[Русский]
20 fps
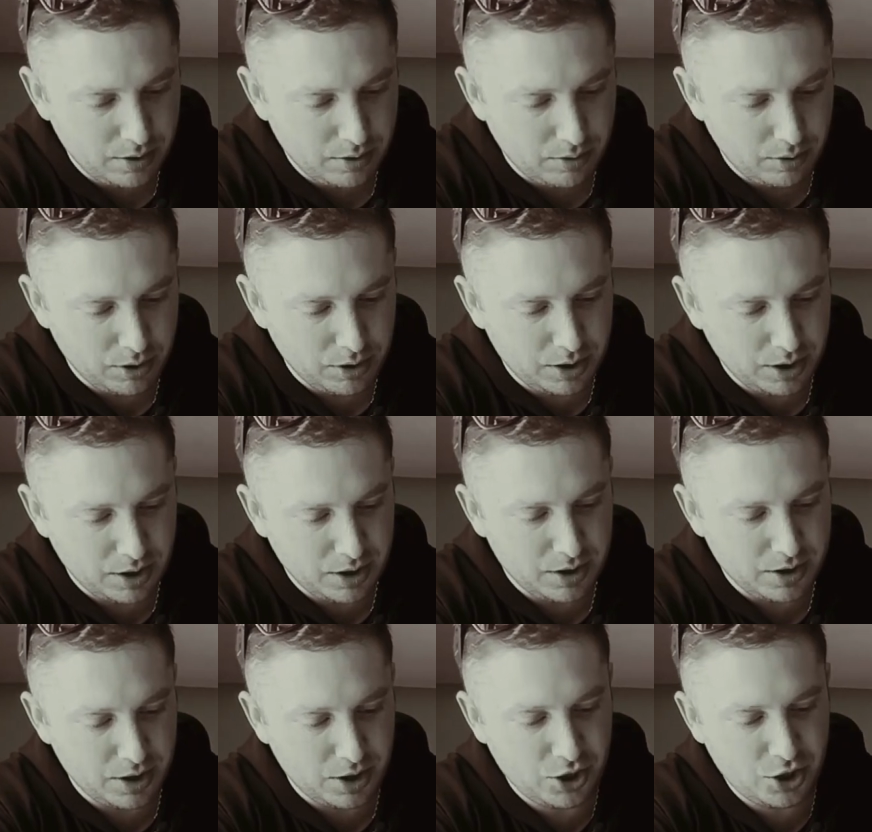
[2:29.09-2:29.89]
Вот это
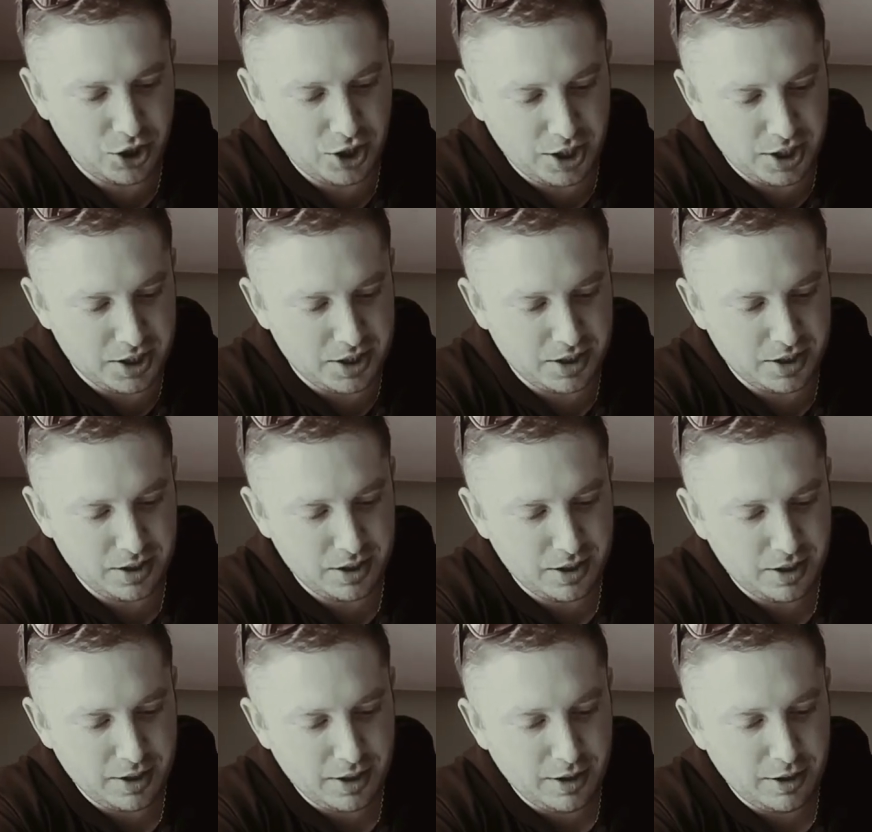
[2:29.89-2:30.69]
за 6.
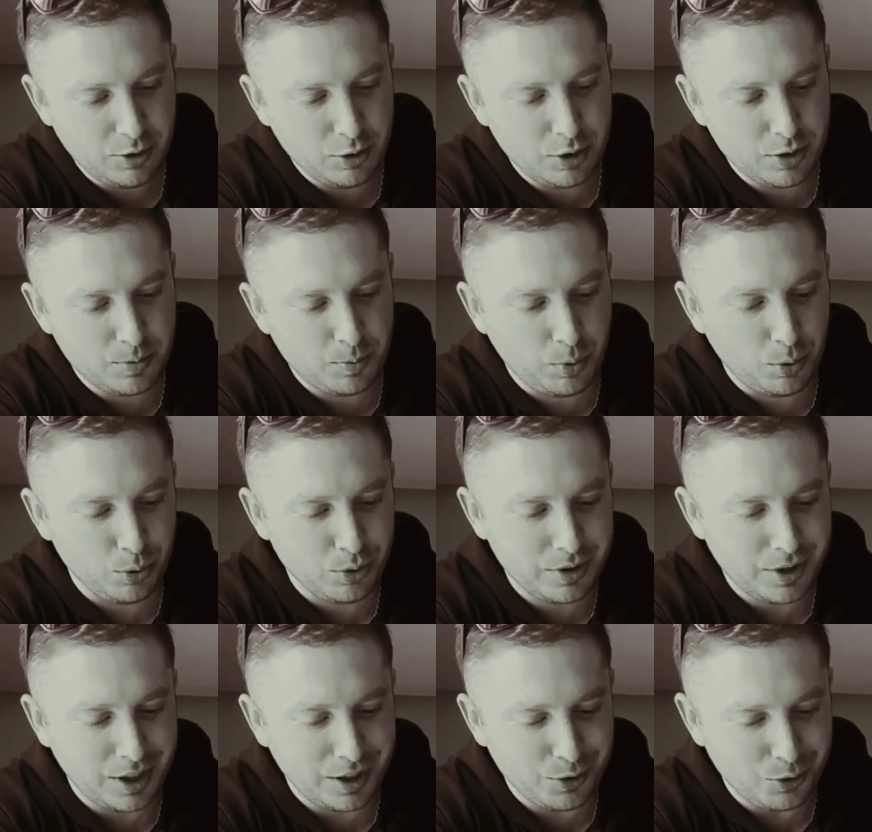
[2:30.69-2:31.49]
Да. То есть плюс
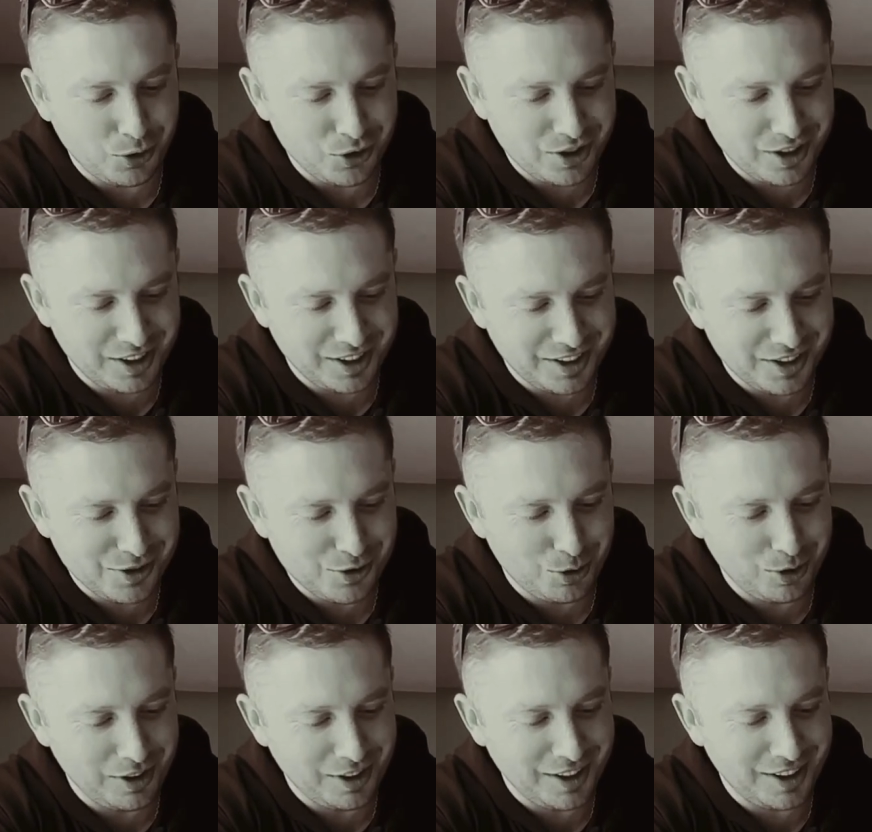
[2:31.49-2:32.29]
картошка это
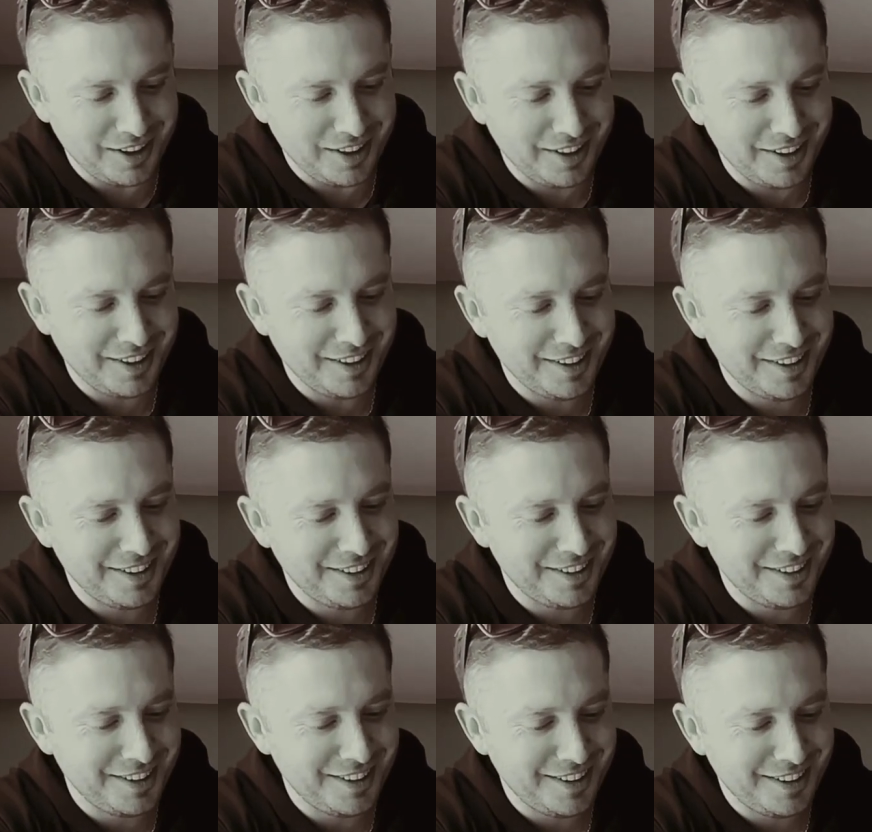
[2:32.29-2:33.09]
сколько? 2,50.